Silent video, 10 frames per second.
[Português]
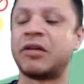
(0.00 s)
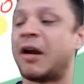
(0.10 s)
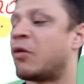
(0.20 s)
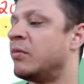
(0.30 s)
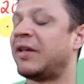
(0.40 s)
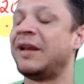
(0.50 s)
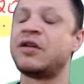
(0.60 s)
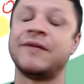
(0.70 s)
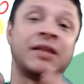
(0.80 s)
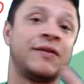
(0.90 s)
é como se ele
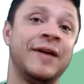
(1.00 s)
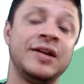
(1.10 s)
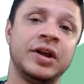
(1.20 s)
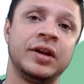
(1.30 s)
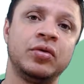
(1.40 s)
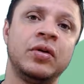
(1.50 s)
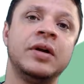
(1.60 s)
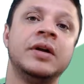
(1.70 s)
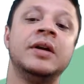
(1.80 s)
tivesse vendido